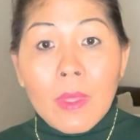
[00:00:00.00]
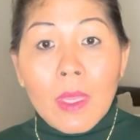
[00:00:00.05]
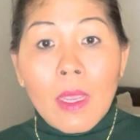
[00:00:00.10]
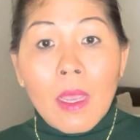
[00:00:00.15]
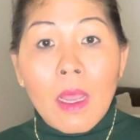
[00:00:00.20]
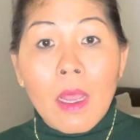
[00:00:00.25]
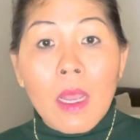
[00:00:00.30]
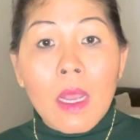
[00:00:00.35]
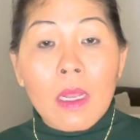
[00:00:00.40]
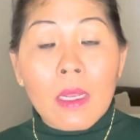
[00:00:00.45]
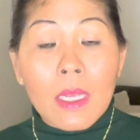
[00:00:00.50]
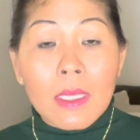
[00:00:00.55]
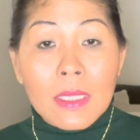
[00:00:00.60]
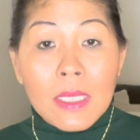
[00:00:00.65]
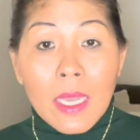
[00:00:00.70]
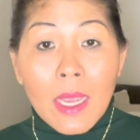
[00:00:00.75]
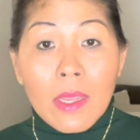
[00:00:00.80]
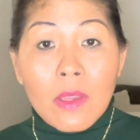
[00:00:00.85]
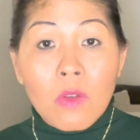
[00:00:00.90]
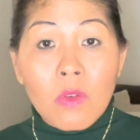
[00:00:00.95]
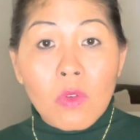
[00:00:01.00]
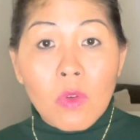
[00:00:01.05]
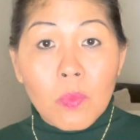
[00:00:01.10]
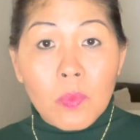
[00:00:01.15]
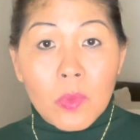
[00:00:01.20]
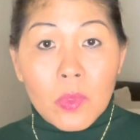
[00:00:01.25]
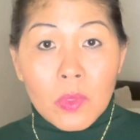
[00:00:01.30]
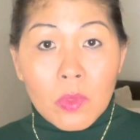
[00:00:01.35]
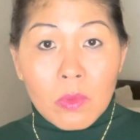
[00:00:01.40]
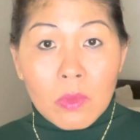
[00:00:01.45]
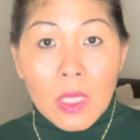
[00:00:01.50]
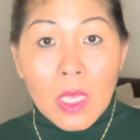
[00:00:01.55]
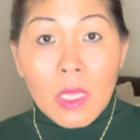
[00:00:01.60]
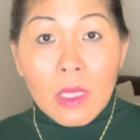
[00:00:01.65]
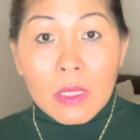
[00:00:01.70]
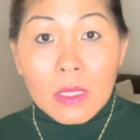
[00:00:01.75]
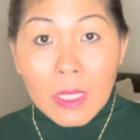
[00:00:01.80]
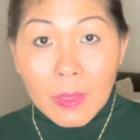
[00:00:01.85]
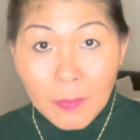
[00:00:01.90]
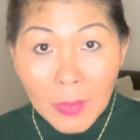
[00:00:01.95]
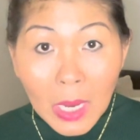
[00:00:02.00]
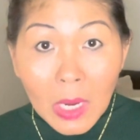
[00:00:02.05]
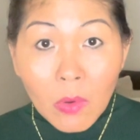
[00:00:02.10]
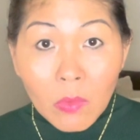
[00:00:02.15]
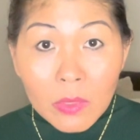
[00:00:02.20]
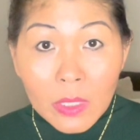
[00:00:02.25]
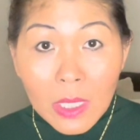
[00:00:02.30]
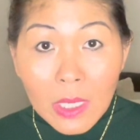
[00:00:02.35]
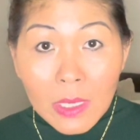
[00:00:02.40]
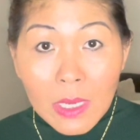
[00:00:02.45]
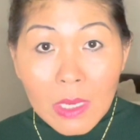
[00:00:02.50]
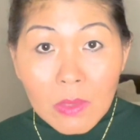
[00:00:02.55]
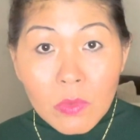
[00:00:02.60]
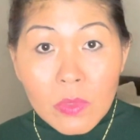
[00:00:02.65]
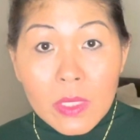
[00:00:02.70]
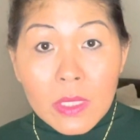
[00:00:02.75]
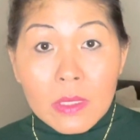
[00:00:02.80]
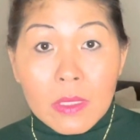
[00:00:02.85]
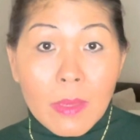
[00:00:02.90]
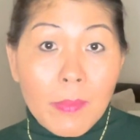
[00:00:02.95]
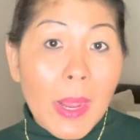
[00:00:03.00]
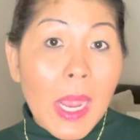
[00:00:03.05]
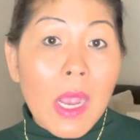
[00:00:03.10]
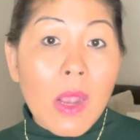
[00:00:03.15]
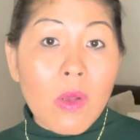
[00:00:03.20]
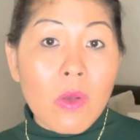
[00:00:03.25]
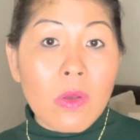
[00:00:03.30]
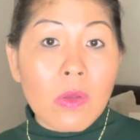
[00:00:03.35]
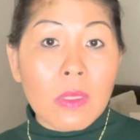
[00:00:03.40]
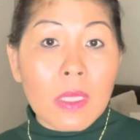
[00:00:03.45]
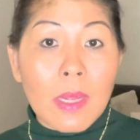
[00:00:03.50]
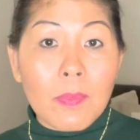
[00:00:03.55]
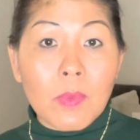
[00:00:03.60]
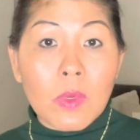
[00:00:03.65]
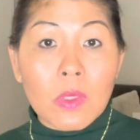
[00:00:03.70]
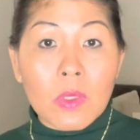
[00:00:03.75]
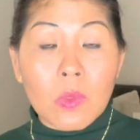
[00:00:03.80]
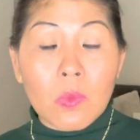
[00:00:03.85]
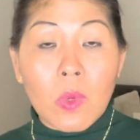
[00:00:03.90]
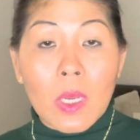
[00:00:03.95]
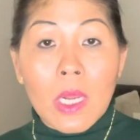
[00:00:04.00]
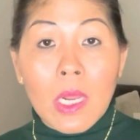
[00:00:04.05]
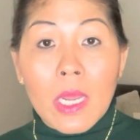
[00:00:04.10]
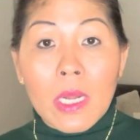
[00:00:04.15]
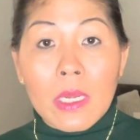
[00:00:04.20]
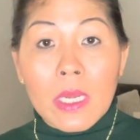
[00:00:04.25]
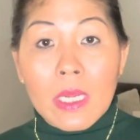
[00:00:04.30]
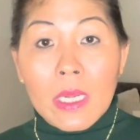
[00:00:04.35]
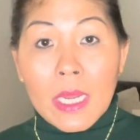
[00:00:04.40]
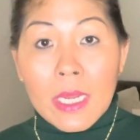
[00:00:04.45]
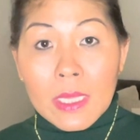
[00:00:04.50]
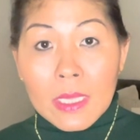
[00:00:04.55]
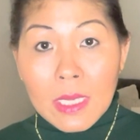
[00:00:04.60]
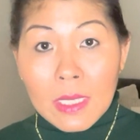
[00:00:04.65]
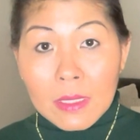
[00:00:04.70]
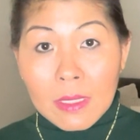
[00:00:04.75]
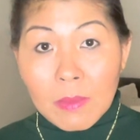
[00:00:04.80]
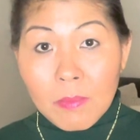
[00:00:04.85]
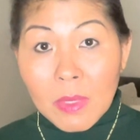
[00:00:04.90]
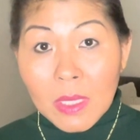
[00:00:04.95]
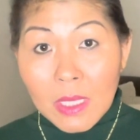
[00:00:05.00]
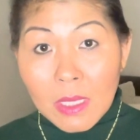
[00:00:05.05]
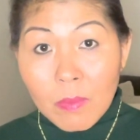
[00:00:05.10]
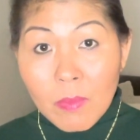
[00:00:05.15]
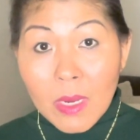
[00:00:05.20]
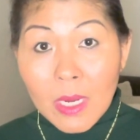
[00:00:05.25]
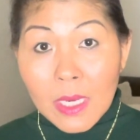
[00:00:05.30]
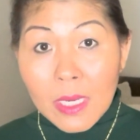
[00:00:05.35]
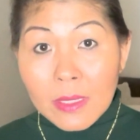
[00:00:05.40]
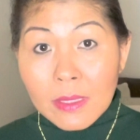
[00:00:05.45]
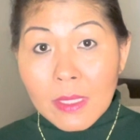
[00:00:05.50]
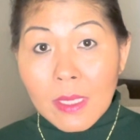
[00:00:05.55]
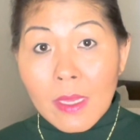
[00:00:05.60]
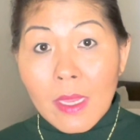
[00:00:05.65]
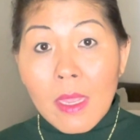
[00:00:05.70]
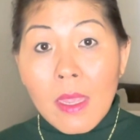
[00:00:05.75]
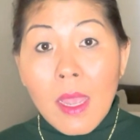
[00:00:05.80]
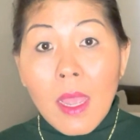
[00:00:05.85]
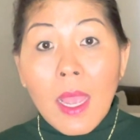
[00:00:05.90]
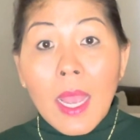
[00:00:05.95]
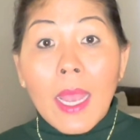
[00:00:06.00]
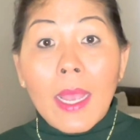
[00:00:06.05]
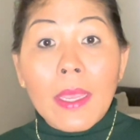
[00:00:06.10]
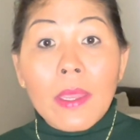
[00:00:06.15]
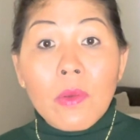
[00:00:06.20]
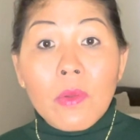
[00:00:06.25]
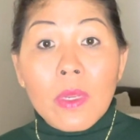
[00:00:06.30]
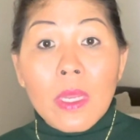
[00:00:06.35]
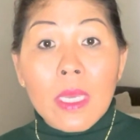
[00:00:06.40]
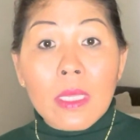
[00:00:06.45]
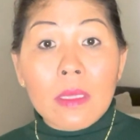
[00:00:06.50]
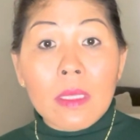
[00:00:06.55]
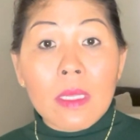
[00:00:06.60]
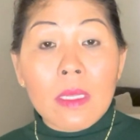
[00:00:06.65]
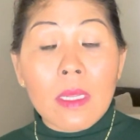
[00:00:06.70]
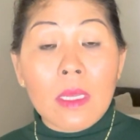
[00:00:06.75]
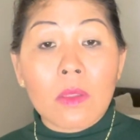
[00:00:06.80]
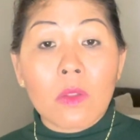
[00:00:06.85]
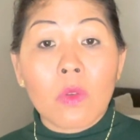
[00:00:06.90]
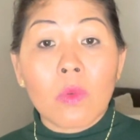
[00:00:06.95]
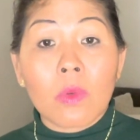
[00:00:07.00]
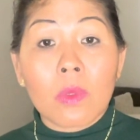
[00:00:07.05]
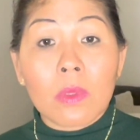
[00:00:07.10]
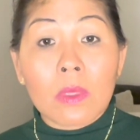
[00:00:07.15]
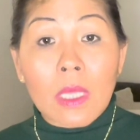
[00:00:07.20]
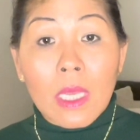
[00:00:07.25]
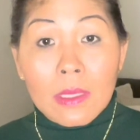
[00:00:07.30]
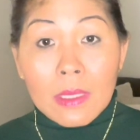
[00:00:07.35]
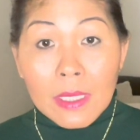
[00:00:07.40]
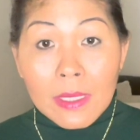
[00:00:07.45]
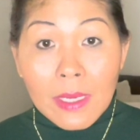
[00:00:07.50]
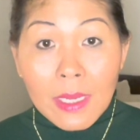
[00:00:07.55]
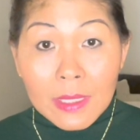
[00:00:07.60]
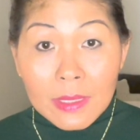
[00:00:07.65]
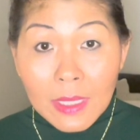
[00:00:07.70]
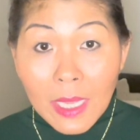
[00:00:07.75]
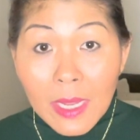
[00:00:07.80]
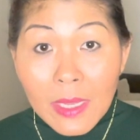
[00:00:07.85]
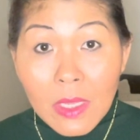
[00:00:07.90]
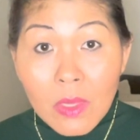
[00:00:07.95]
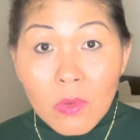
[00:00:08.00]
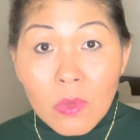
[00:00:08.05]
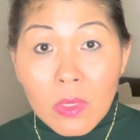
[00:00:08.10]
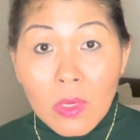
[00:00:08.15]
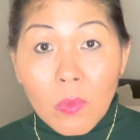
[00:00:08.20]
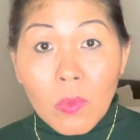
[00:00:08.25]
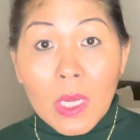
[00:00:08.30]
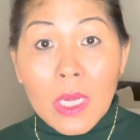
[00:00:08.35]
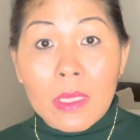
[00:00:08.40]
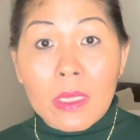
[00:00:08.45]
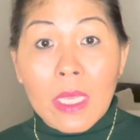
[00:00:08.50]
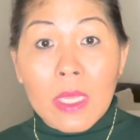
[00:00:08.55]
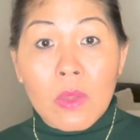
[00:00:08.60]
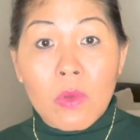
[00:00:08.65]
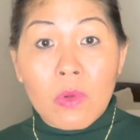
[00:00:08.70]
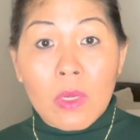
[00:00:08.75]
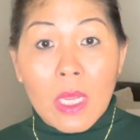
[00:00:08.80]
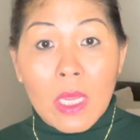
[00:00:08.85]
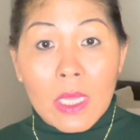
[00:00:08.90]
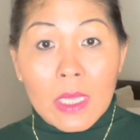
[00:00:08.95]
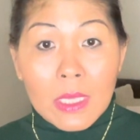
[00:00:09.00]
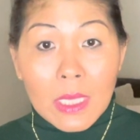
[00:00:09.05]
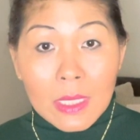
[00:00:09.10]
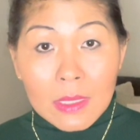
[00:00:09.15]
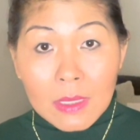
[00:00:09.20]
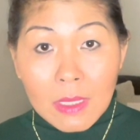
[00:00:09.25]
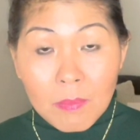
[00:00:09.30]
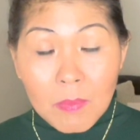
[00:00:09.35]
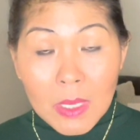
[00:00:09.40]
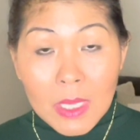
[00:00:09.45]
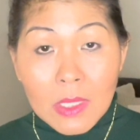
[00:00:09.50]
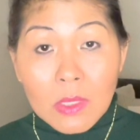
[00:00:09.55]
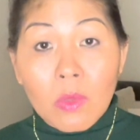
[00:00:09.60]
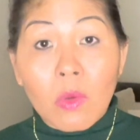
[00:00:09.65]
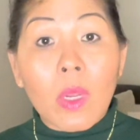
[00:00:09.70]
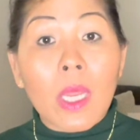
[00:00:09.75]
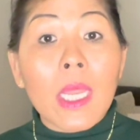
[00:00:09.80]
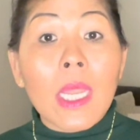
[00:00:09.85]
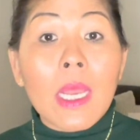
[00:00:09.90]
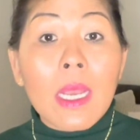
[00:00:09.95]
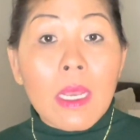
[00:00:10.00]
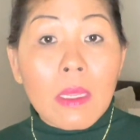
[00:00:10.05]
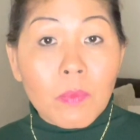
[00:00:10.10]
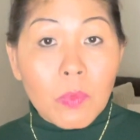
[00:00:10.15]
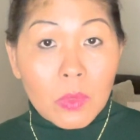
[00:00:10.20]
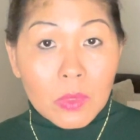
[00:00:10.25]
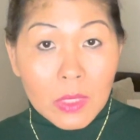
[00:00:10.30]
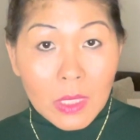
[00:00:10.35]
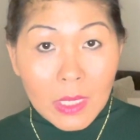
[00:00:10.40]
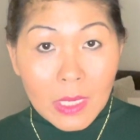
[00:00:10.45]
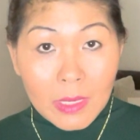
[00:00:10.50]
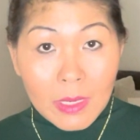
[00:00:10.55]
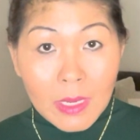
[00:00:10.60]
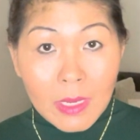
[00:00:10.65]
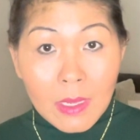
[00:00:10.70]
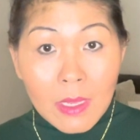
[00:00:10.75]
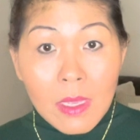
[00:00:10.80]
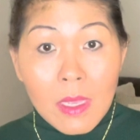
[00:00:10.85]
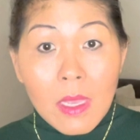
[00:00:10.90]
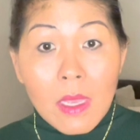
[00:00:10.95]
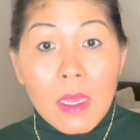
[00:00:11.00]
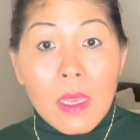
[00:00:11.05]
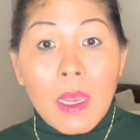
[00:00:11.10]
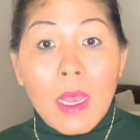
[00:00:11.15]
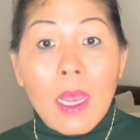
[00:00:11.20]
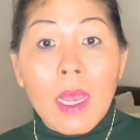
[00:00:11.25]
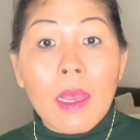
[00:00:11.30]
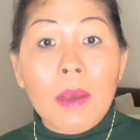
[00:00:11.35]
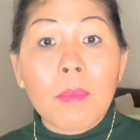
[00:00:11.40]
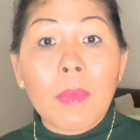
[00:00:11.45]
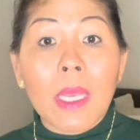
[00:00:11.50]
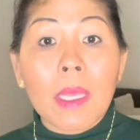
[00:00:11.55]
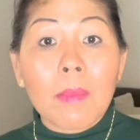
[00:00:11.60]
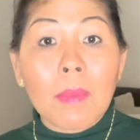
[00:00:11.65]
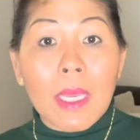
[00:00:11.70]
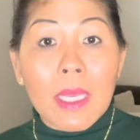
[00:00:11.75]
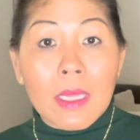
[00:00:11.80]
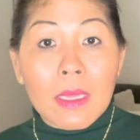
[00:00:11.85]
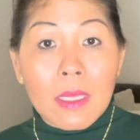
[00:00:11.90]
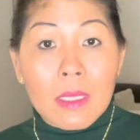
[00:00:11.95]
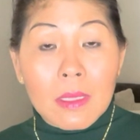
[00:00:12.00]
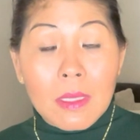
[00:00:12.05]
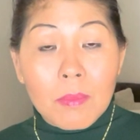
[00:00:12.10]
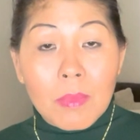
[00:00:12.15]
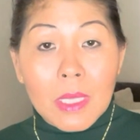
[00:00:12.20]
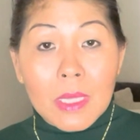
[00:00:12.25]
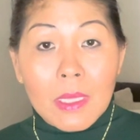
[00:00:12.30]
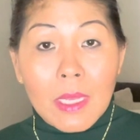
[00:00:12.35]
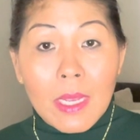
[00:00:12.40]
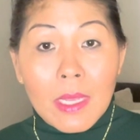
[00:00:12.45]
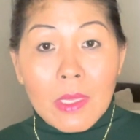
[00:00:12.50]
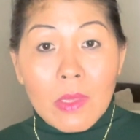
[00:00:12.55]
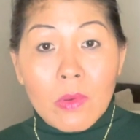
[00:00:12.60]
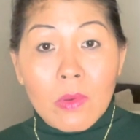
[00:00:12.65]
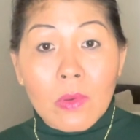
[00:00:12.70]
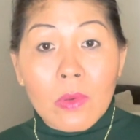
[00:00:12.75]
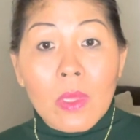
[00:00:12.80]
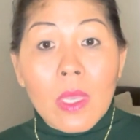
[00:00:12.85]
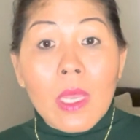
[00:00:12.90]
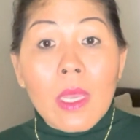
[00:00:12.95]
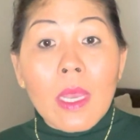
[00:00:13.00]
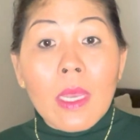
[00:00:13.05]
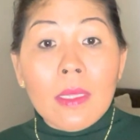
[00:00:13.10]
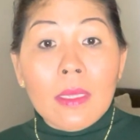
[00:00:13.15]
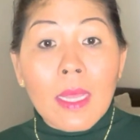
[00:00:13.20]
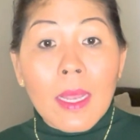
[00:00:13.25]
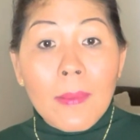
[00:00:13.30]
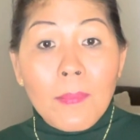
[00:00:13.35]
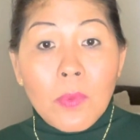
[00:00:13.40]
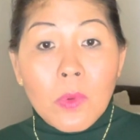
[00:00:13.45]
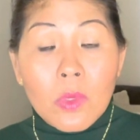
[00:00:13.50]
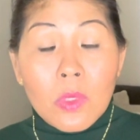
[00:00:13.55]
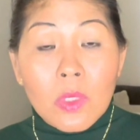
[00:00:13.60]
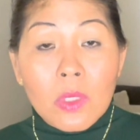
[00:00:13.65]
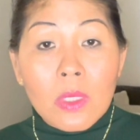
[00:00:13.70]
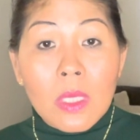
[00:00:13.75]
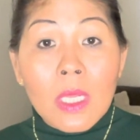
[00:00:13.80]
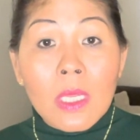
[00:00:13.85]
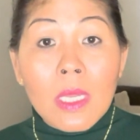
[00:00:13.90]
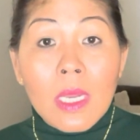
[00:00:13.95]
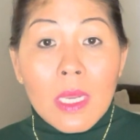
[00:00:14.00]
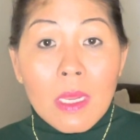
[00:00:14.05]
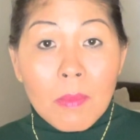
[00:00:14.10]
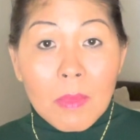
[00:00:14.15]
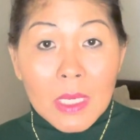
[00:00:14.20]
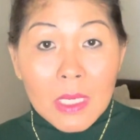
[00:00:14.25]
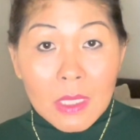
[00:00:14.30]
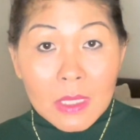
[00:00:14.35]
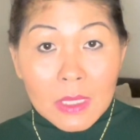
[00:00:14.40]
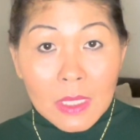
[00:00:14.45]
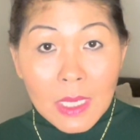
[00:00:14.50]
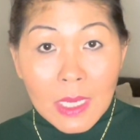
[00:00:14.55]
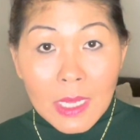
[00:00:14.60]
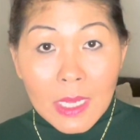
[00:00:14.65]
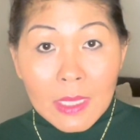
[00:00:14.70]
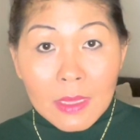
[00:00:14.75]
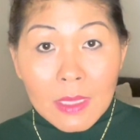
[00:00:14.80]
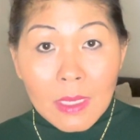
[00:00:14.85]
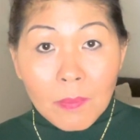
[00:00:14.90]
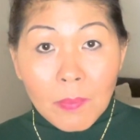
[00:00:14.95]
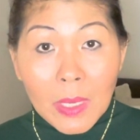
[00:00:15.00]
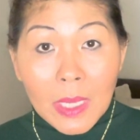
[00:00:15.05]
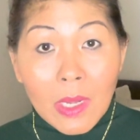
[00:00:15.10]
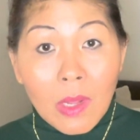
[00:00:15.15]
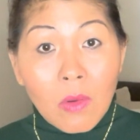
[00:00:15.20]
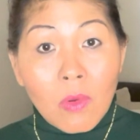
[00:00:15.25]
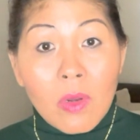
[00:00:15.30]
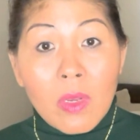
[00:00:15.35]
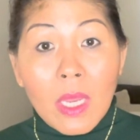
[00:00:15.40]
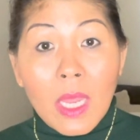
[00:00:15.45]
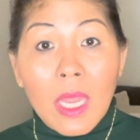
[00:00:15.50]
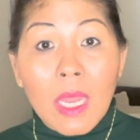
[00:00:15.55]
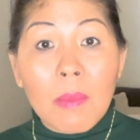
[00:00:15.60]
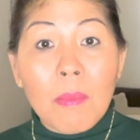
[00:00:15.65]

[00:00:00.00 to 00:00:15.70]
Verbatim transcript: Uh, kasi ayaw ko po yung trabaho na lang ako ng trabaho, tapos wala rin na itatabi, di ba? Kasi ayaw natin na to, tatanda tayo na wala tayong na itatabi. So, kailangan po talaga uh, may maitatabi tayo. Tapos, hindi naman kasi lahat ng panahon ay eh,